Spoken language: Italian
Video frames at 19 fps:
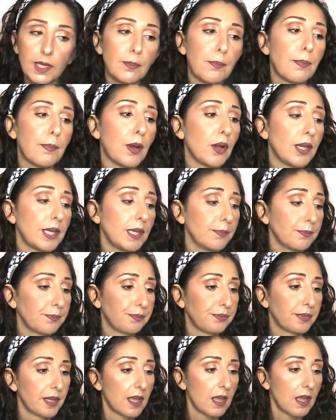poi
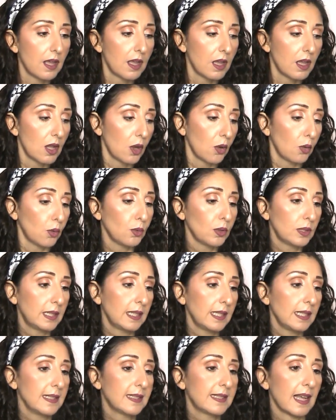
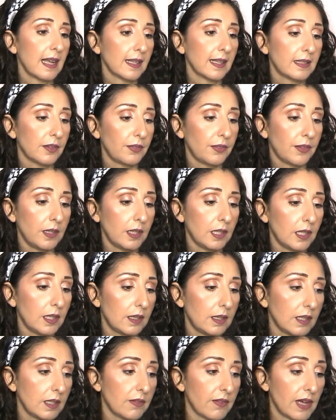utilizzati e
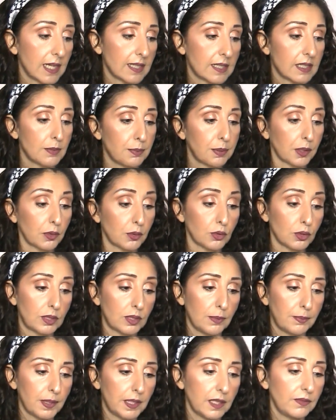finiti diversi
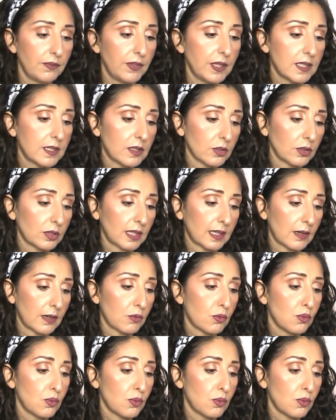prodotti per il viso tra